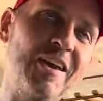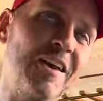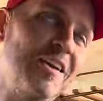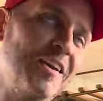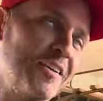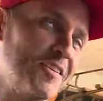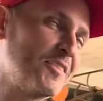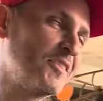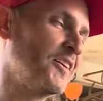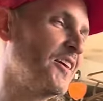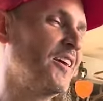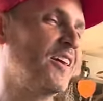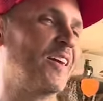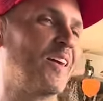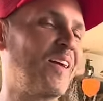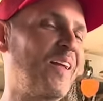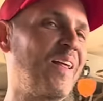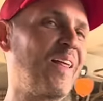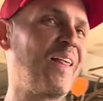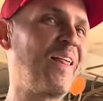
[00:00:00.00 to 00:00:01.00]
yo sé. Sí.
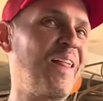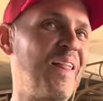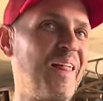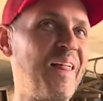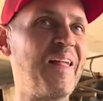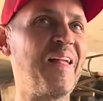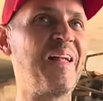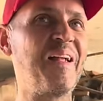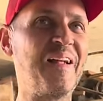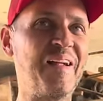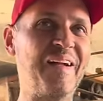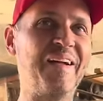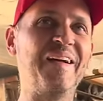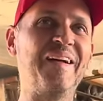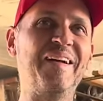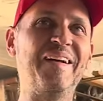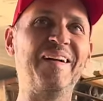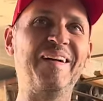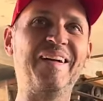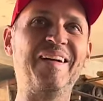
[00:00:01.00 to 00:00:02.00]
Desde que yo vi,
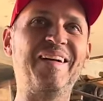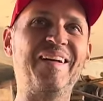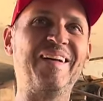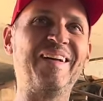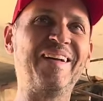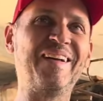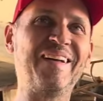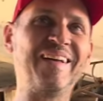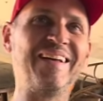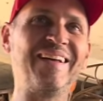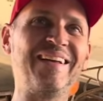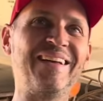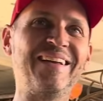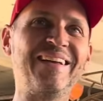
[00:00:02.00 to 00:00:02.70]
dije, sí, quiero eso.